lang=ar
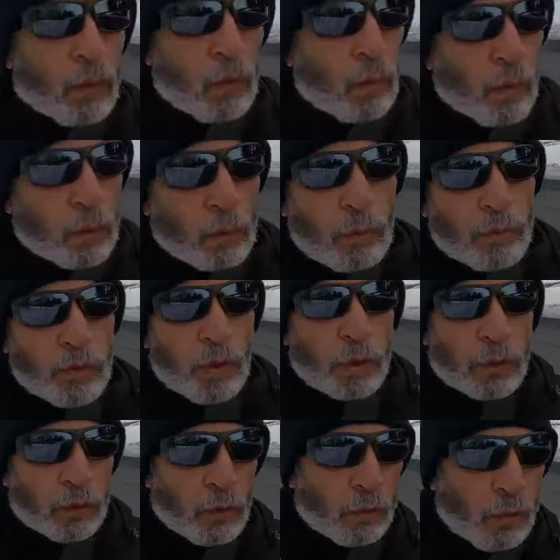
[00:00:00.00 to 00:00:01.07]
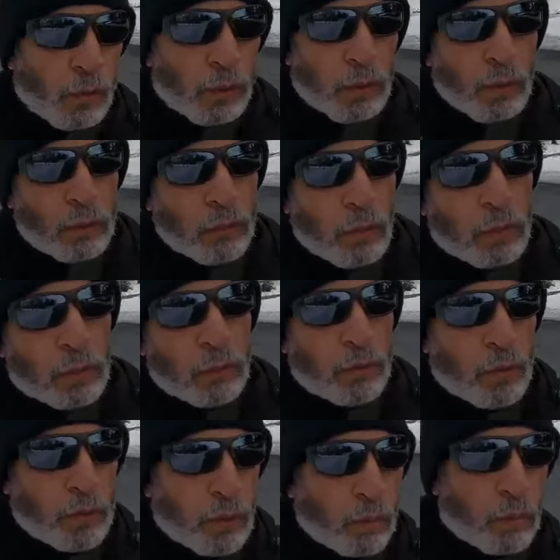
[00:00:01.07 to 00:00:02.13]
وبرضه مفيش حد شاف حاجه يعني
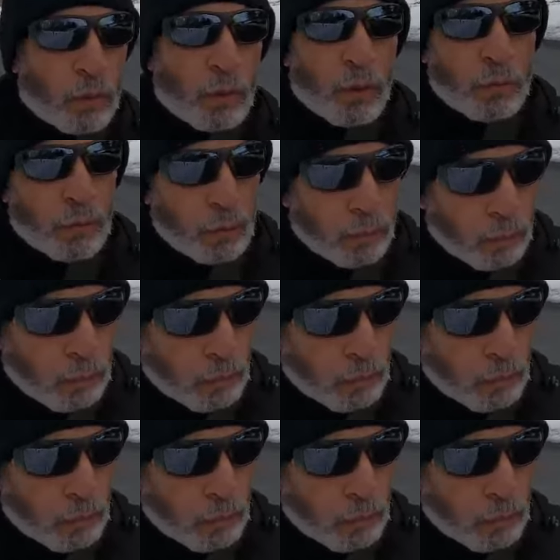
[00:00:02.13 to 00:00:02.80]
محدش يلزمه الكلام ده